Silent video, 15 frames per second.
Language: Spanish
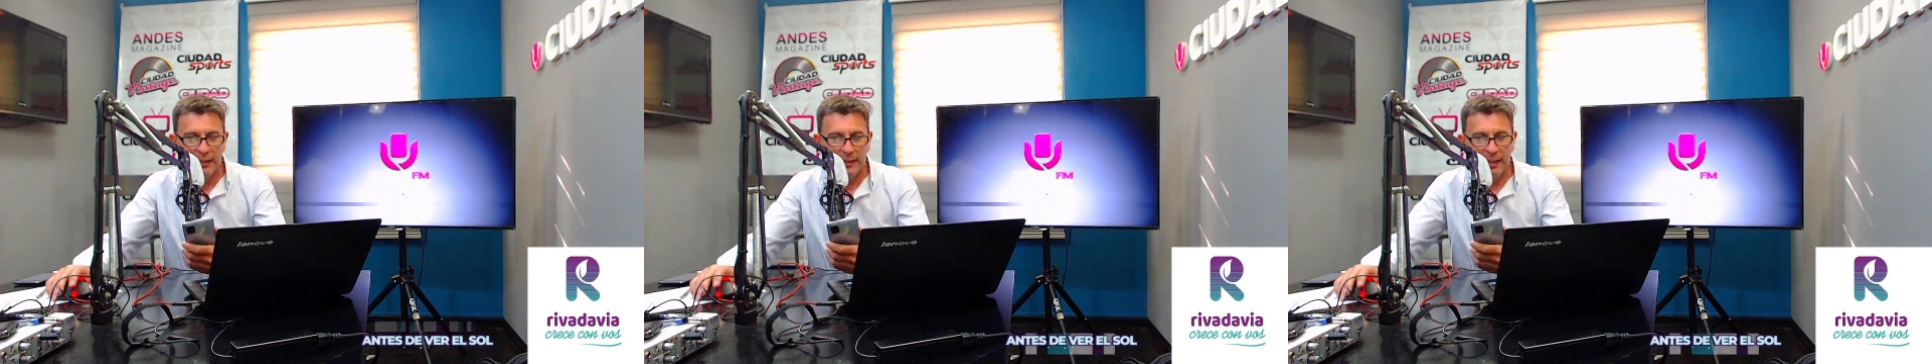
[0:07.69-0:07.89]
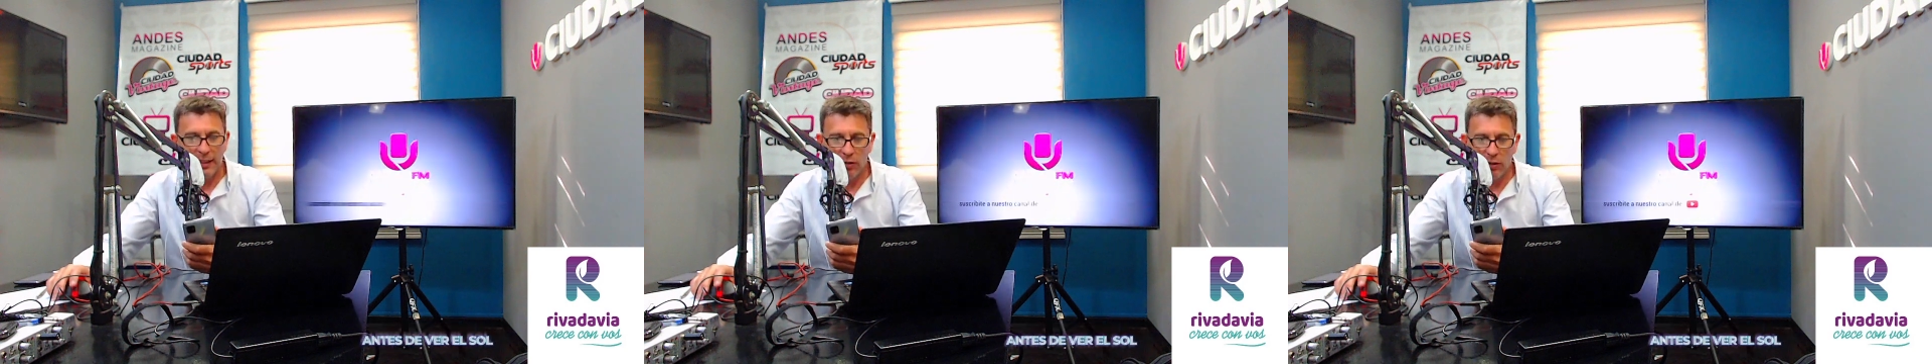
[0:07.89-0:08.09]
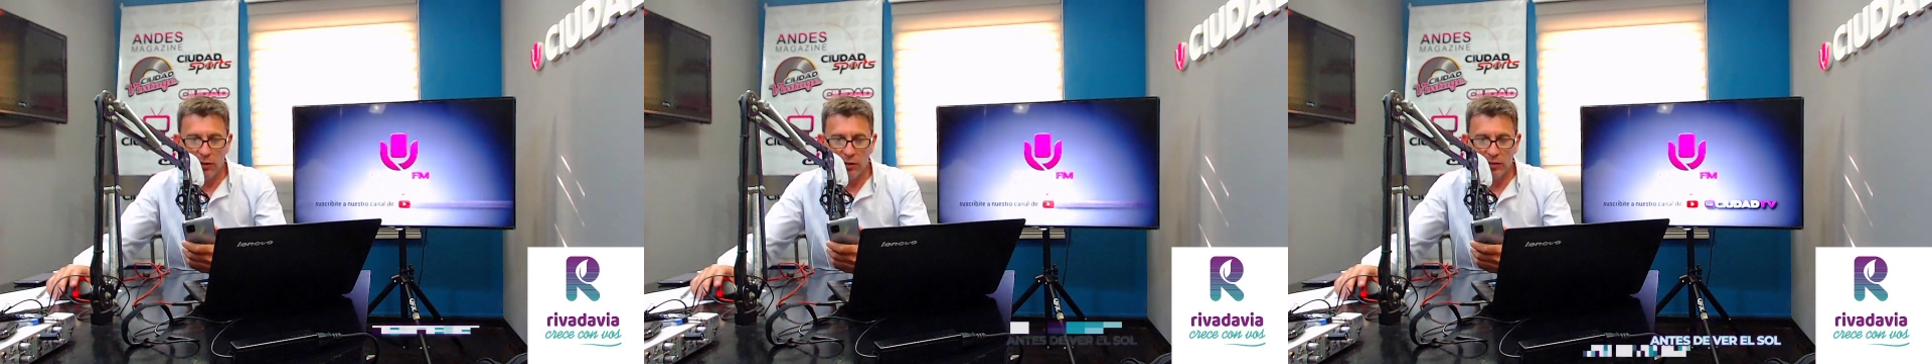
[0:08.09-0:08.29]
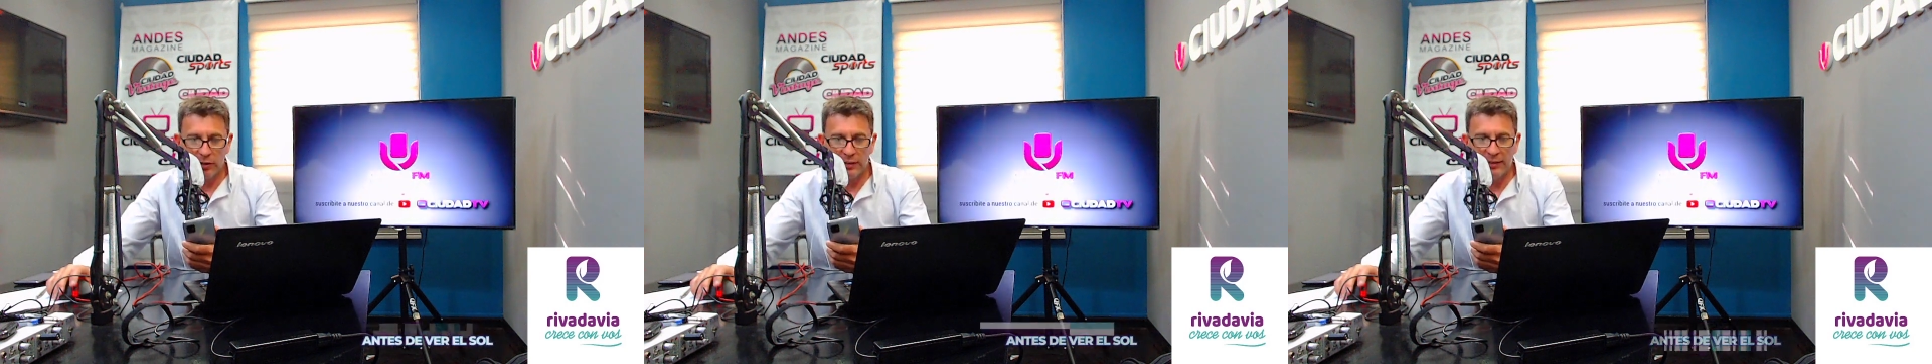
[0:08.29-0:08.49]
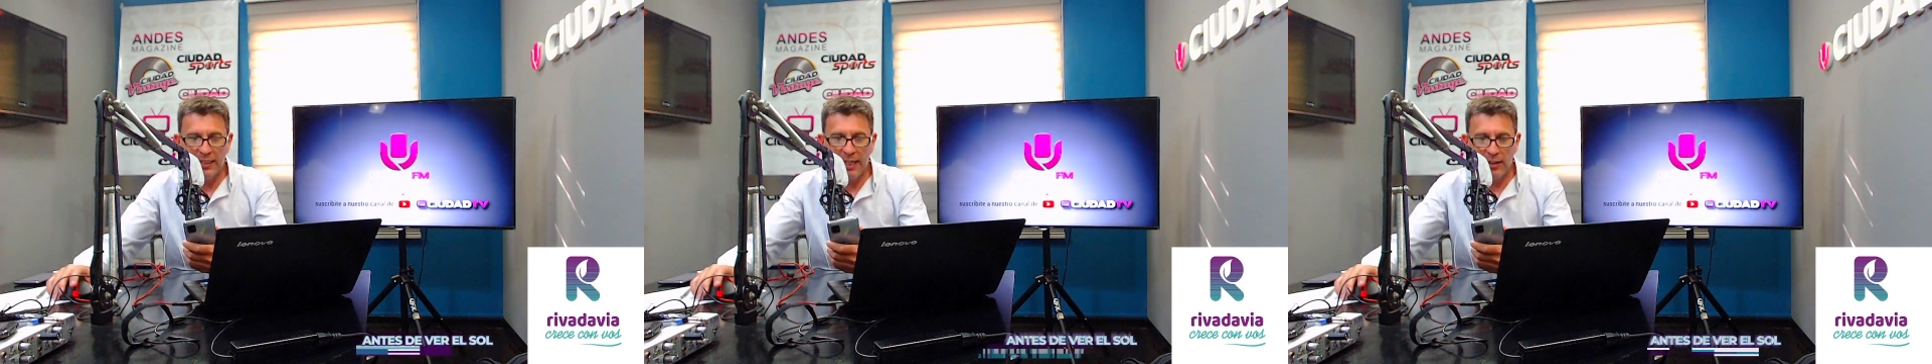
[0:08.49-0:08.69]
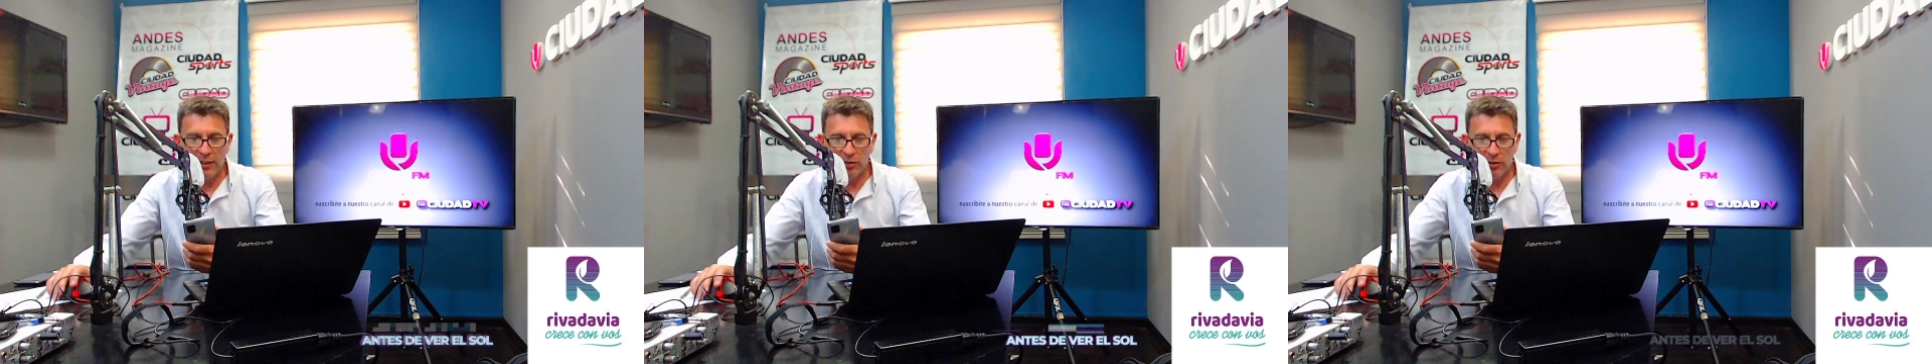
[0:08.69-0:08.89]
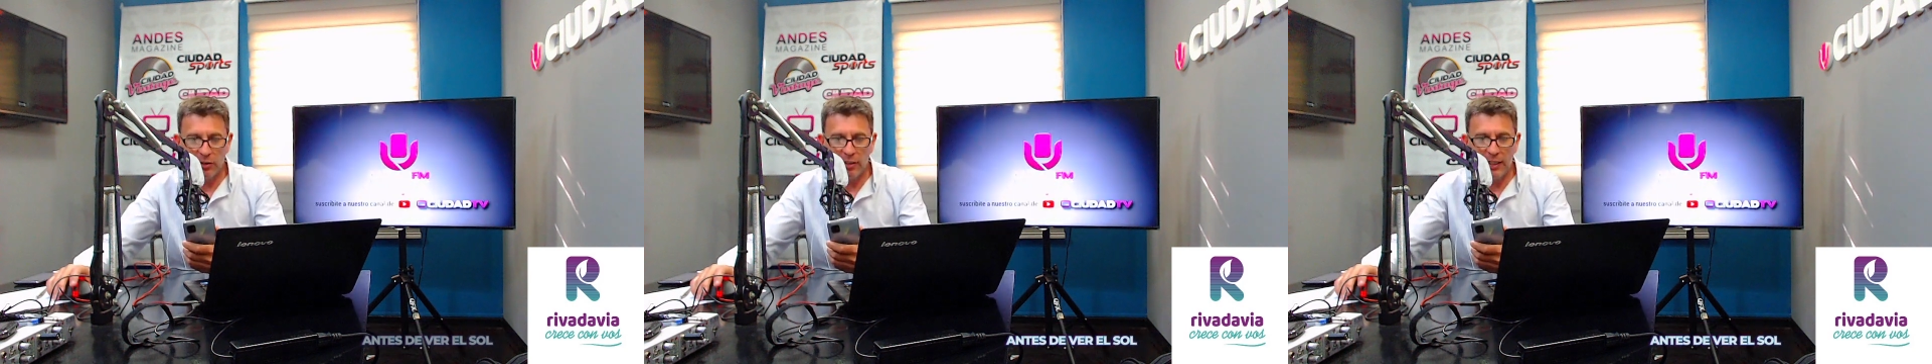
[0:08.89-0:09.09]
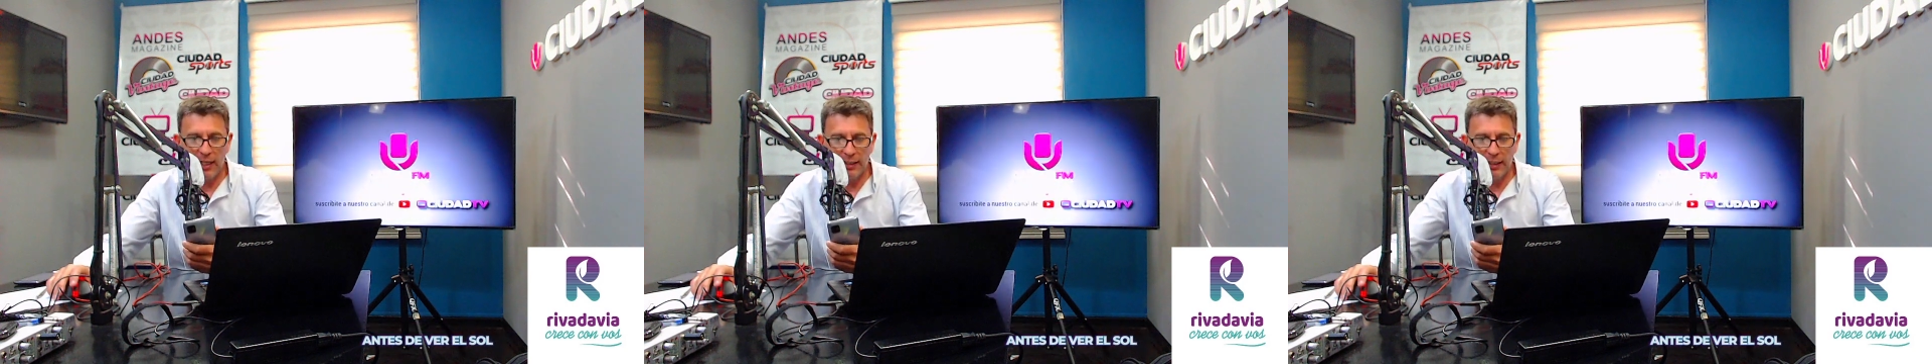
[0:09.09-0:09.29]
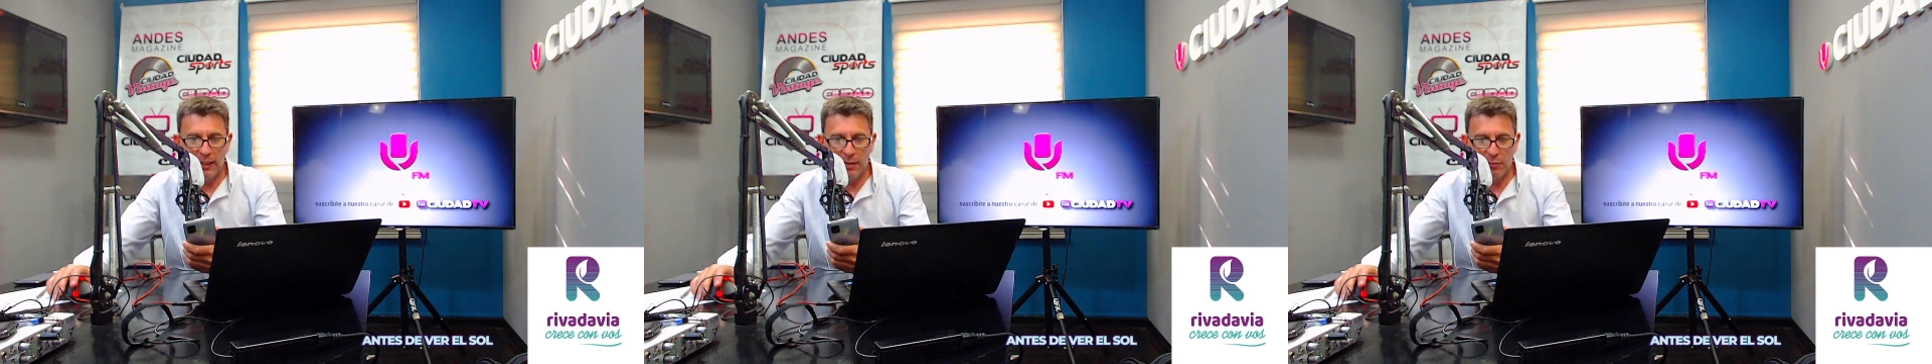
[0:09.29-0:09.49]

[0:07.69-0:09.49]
de los diarios online